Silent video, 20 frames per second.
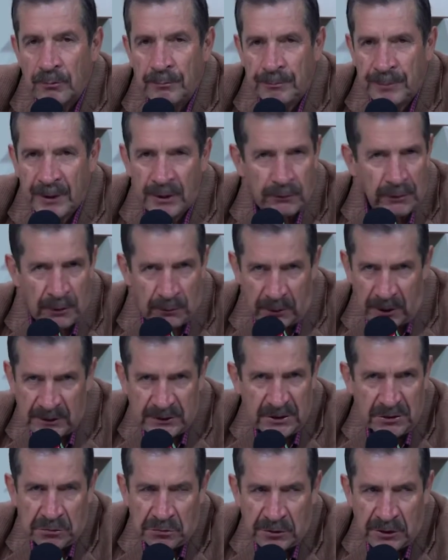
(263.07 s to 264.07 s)
pero el juez
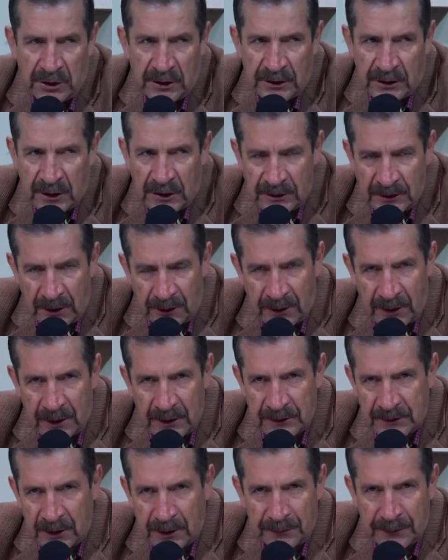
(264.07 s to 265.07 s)
en su sentencia va a
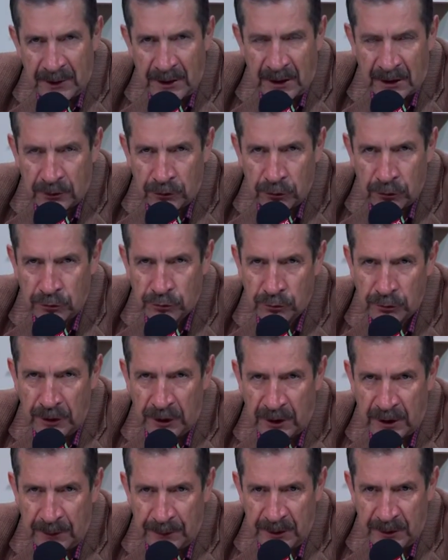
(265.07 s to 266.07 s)
determinar dos
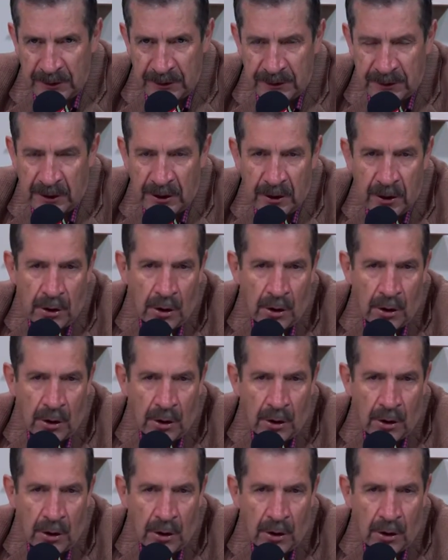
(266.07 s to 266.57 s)
únicamente.